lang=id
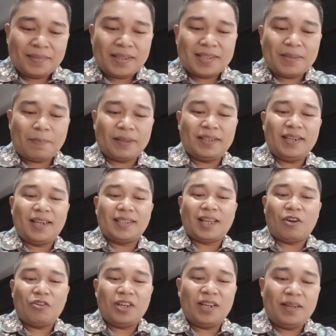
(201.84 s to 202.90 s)
Seperti
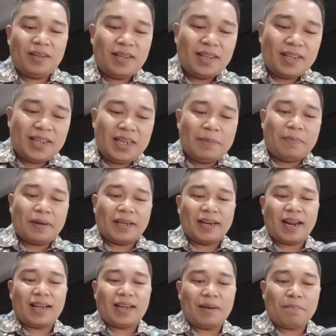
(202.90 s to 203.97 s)
diketahui,
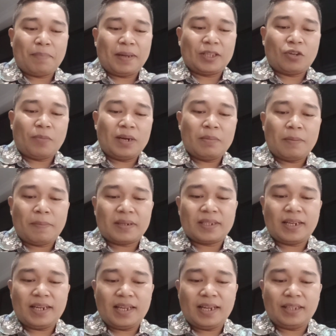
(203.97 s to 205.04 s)
diperkirakan
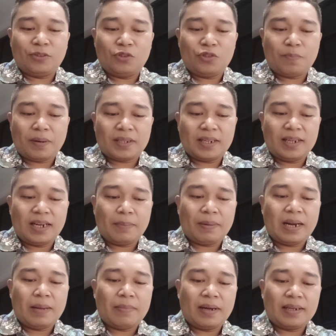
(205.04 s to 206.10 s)
4,5% hingga 7% dari
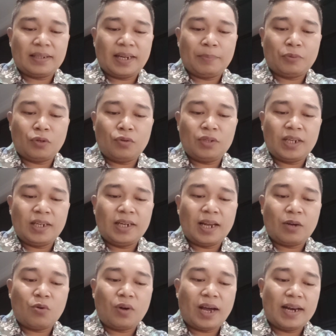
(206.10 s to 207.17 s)
penambangan kripto dunia
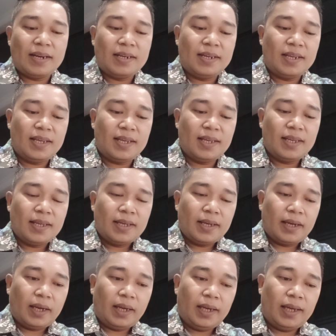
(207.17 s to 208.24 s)
dilakukan di
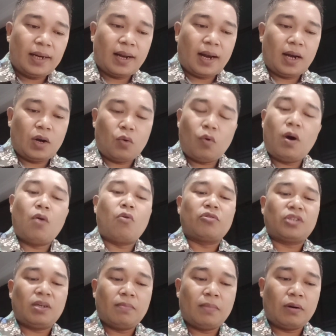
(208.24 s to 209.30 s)
Iran. Wow,
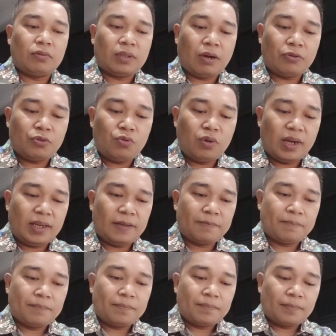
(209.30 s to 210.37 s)
saya baru tahu juga ya.
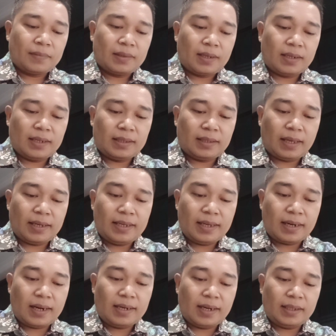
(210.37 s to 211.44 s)
Ternyata
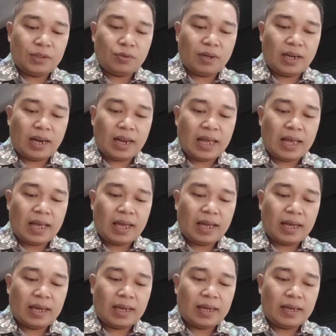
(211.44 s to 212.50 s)
Iran itu adalah
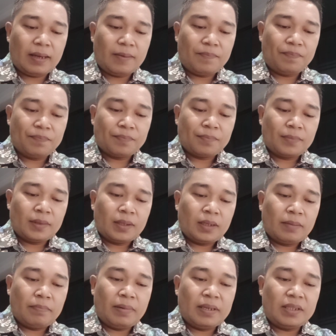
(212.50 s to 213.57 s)
uh,
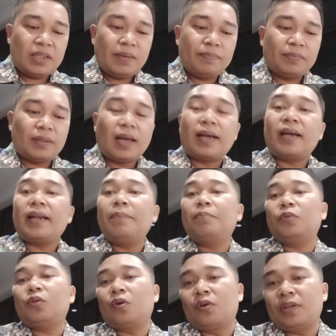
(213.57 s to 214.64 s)
pencipta
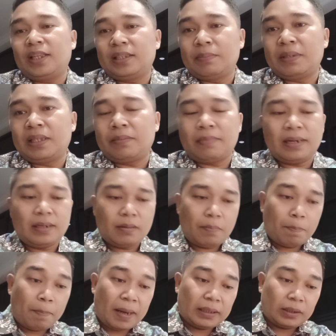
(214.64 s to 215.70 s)
kripto ya
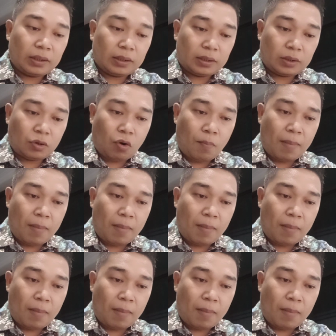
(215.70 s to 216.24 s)
teman-teman. 4,5%